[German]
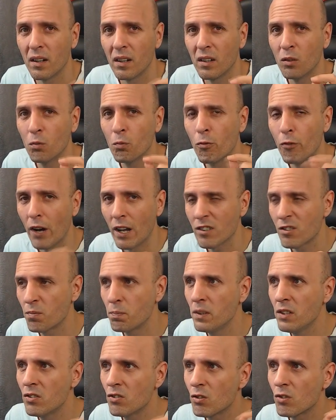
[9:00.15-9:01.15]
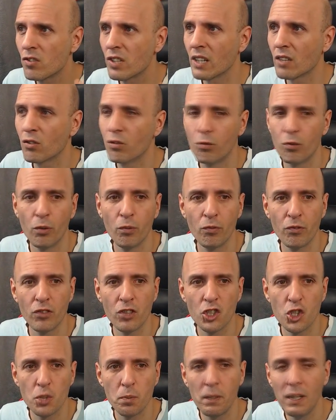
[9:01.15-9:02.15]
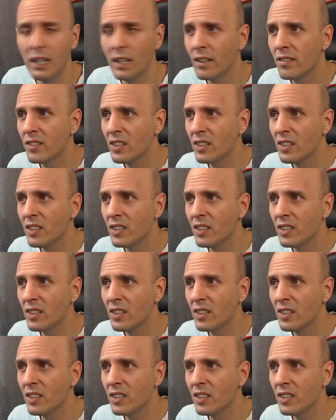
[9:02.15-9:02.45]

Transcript: Umfasst bis zu 56 Spieler, ist